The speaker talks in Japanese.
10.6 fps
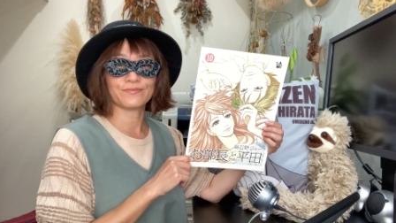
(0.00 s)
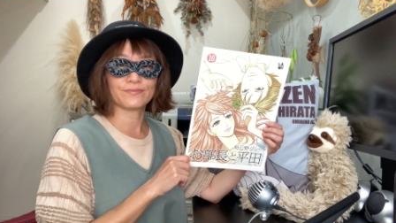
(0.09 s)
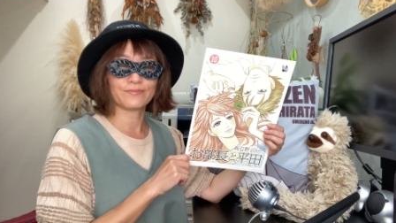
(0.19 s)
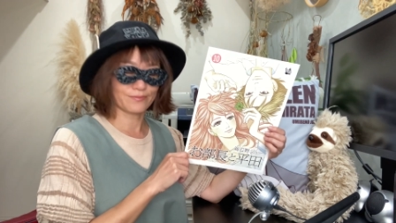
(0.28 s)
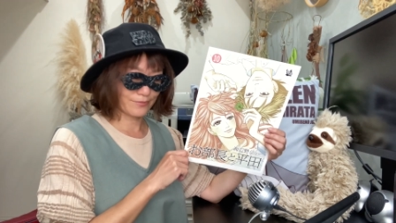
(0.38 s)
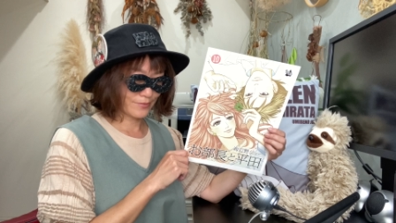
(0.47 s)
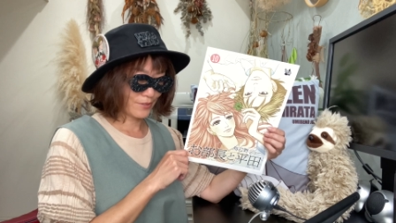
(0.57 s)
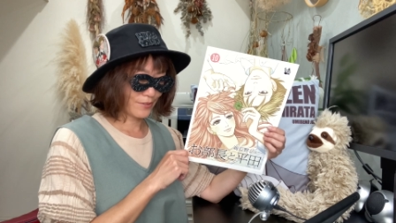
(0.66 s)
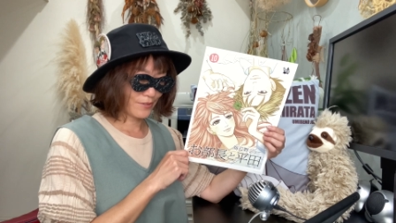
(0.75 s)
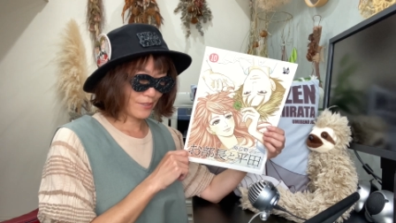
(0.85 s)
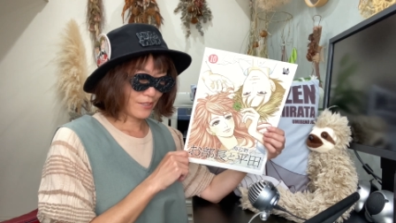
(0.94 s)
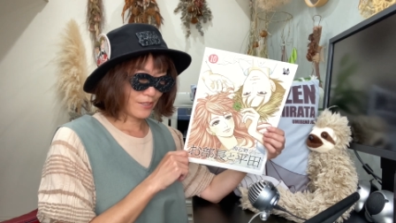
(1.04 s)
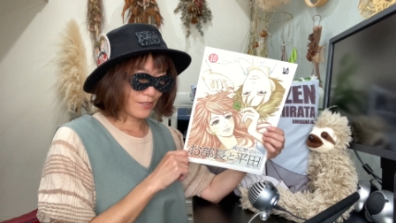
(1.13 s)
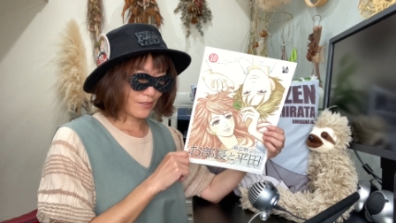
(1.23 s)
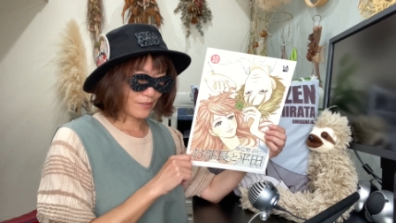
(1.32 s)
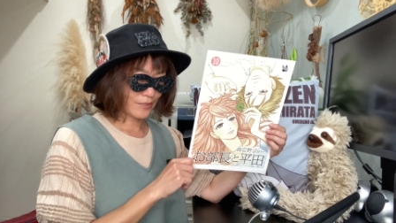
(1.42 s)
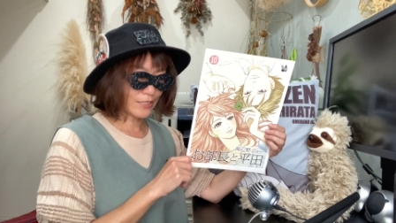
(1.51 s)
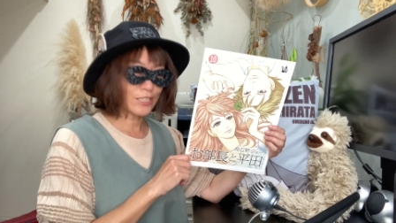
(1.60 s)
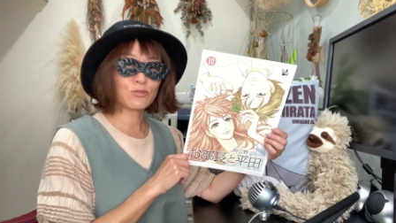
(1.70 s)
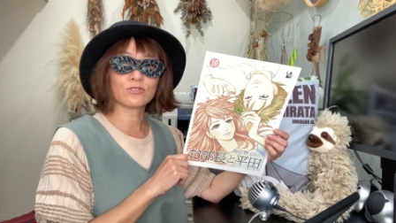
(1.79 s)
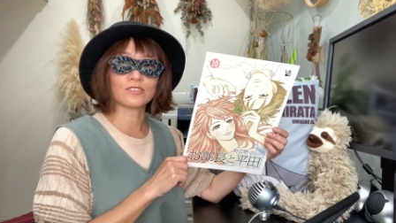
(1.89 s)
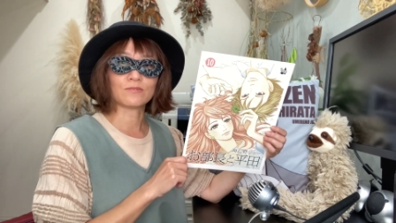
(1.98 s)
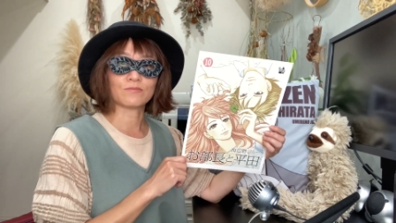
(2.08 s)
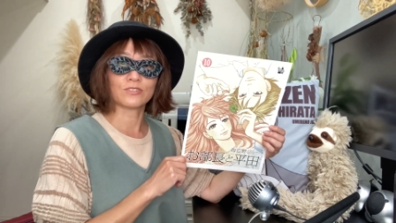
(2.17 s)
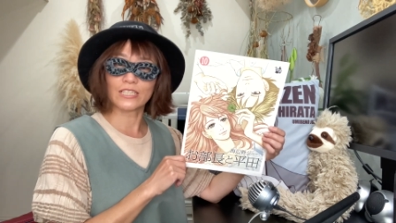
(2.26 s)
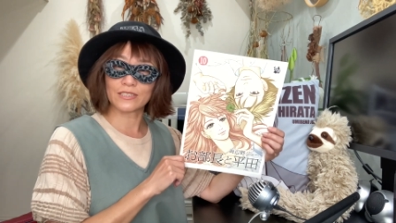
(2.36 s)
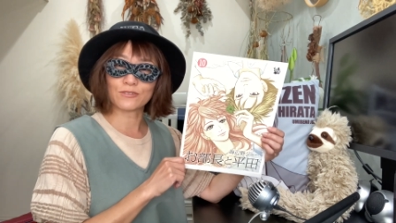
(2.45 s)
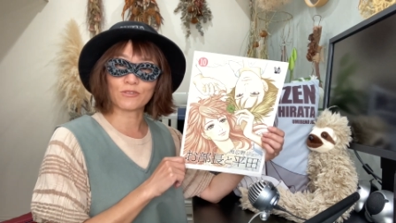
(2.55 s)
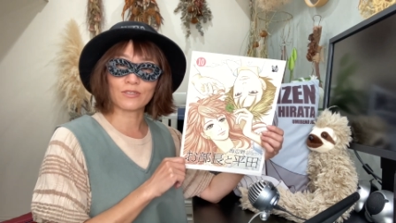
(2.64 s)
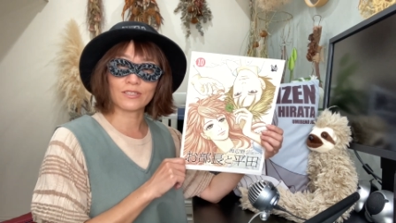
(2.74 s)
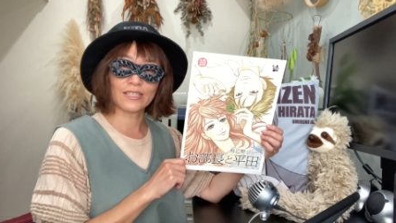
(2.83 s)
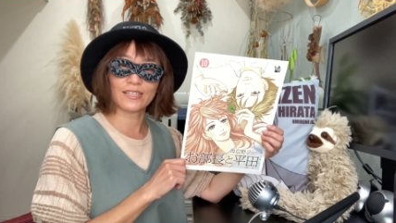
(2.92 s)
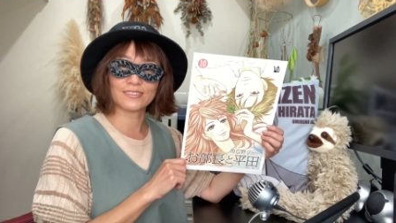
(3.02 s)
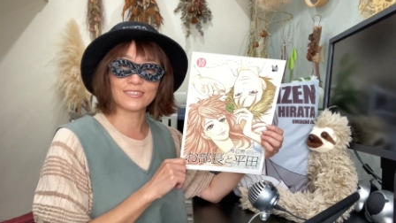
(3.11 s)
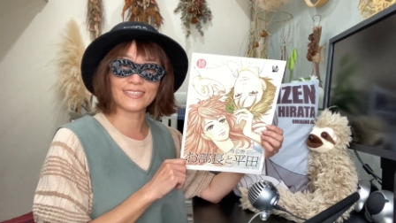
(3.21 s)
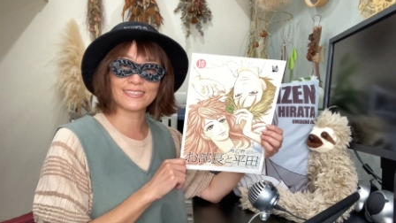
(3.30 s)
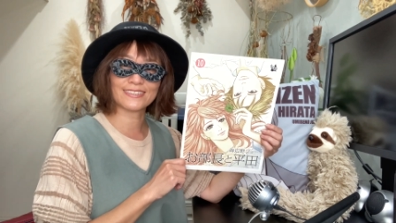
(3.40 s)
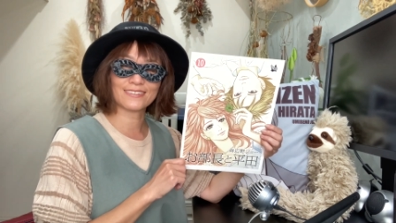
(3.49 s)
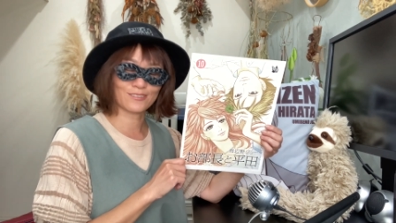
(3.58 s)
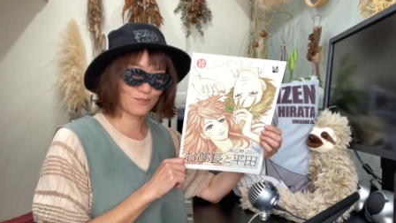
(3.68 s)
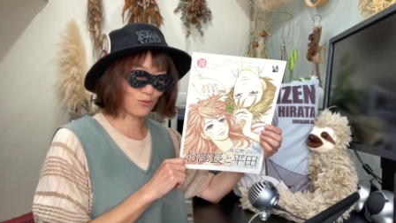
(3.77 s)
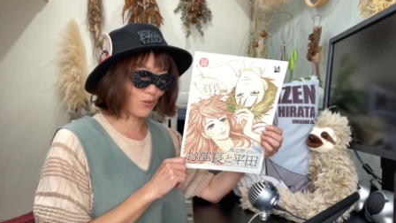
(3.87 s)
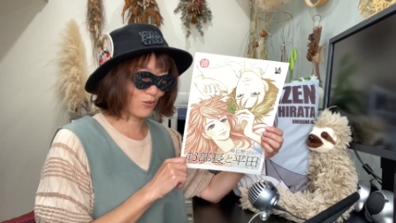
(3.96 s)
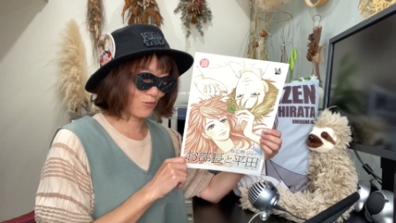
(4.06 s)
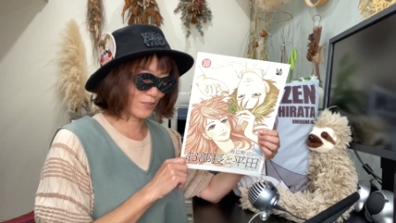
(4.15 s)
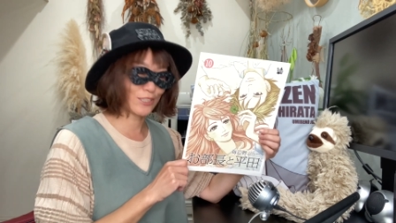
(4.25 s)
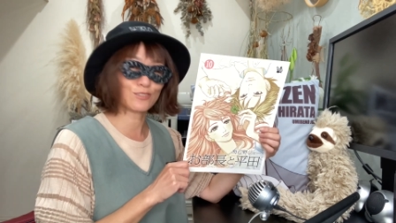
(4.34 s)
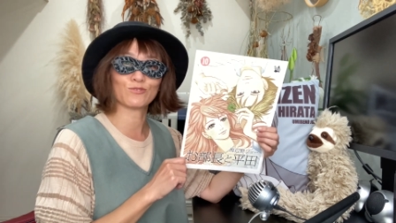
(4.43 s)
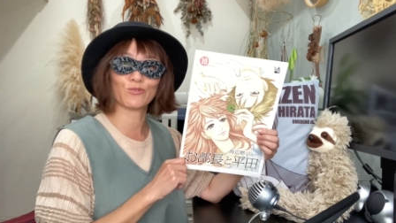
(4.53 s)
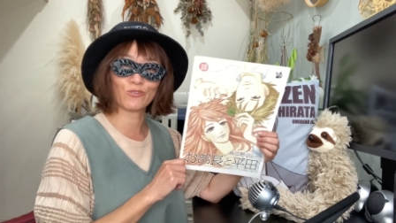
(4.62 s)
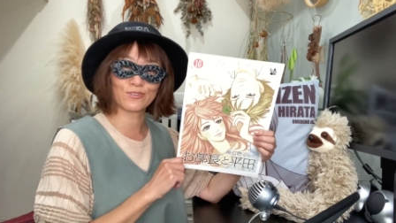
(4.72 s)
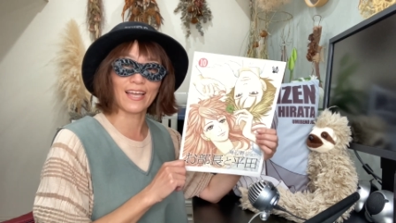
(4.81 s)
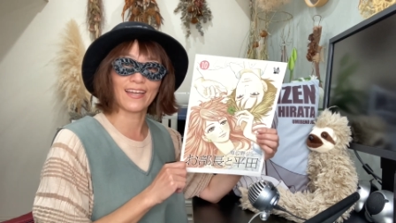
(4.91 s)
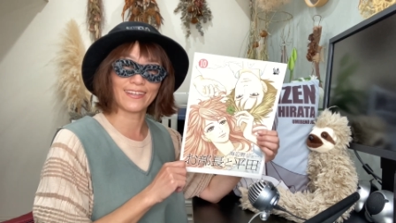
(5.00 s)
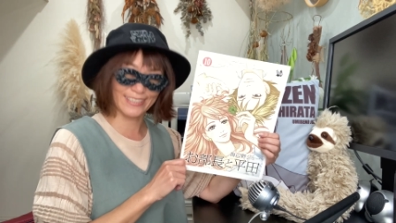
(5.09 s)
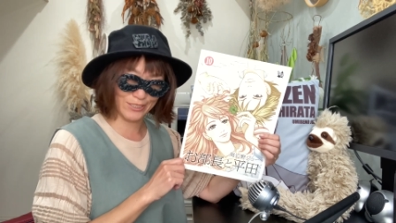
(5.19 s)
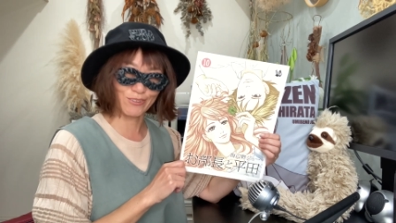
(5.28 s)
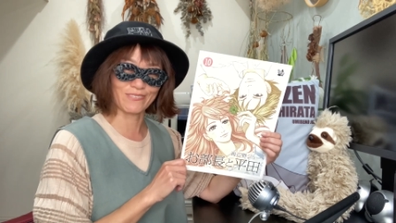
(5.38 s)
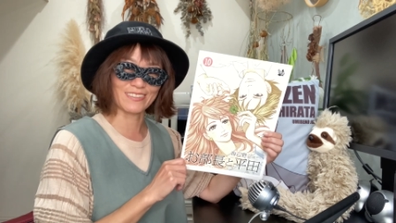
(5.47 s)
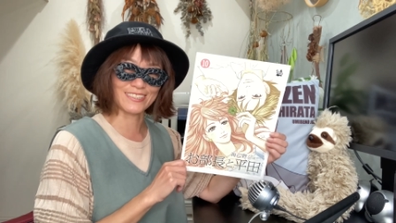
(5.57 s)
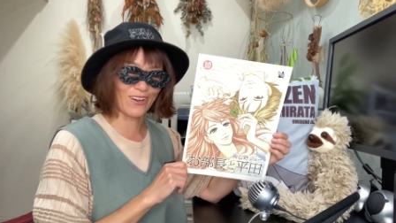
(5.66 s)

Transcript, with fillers: うん、何一つ無駄になることはないはずです。と私も思って生きておりますよ